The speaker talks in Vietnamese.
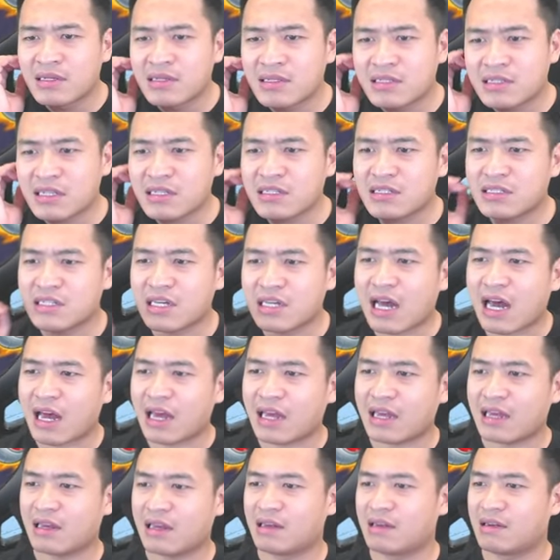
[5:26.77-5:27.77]
Trang trại.
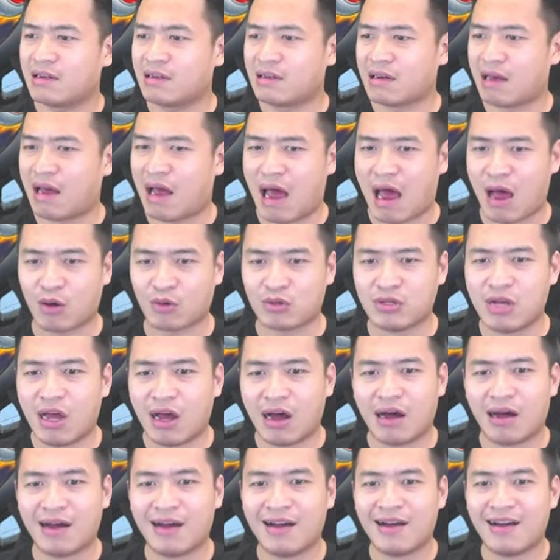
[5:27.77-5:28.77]
Hào.
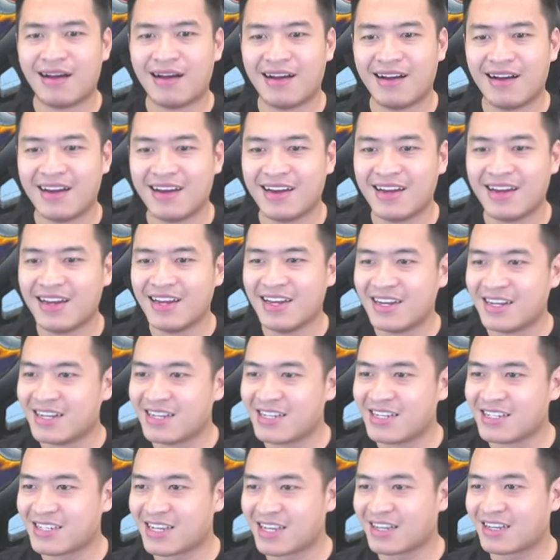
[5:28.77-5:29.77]

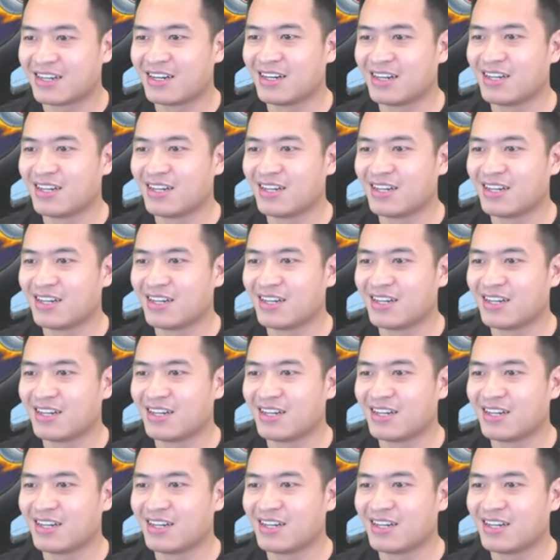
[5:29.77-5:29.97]
Dịch hơi